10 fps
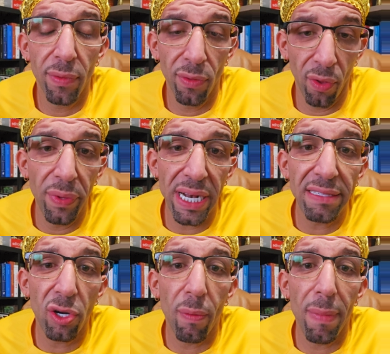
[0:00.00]
donde
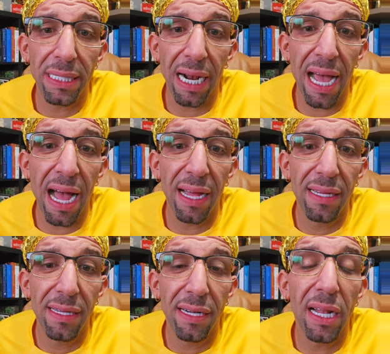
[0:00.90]
nace con batalá
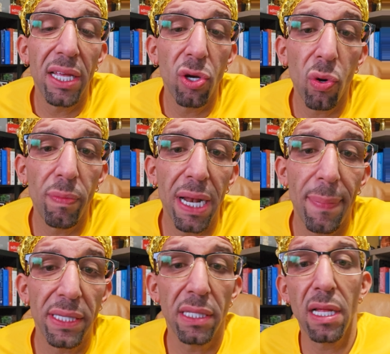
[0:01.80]
Le dijo Rumi, a
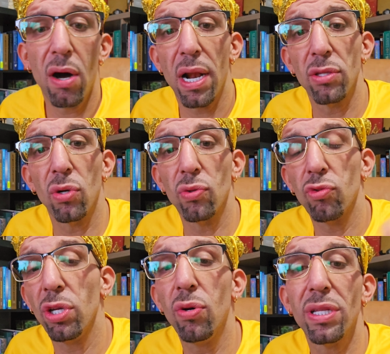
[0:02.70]
partir de ahora todos
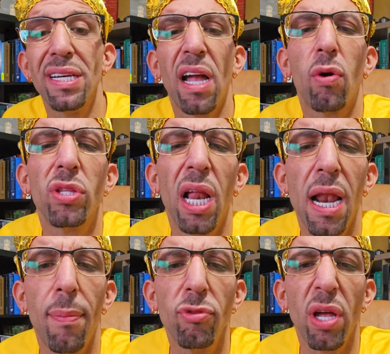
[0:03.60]
tus hijos tienen que cortarle
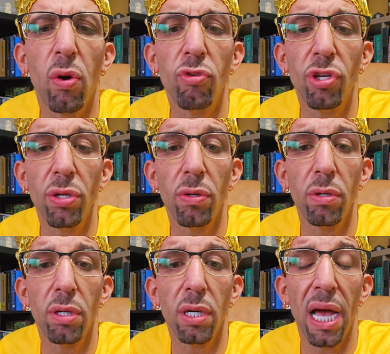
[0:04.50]
la punta al cuchillo.
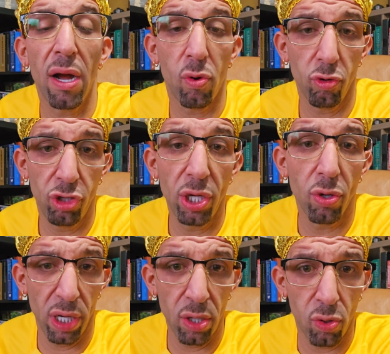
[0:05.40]
El
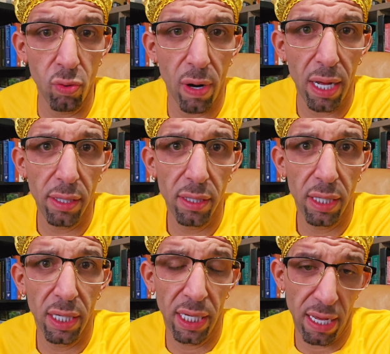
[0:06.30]
cuchillo en Cuba,
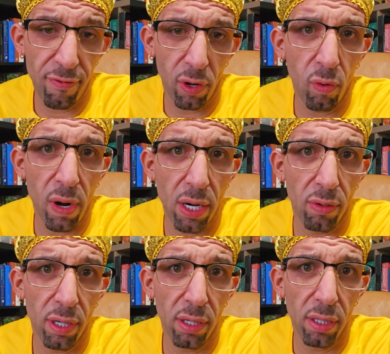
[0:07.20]
en
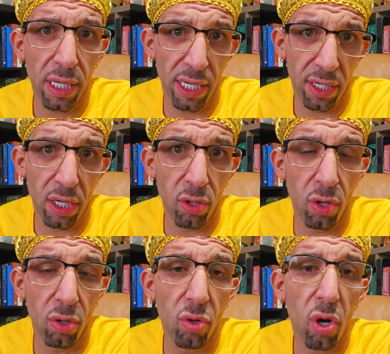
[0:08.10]
afrocubano, en
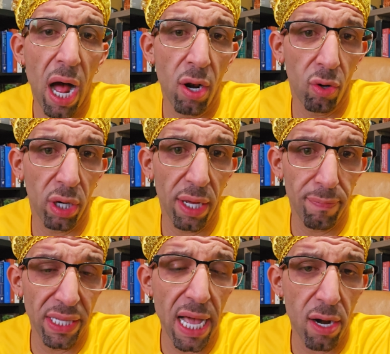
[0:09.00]
criollo, a lo que el
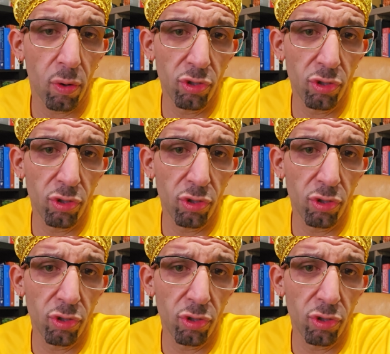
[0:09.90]
verdadero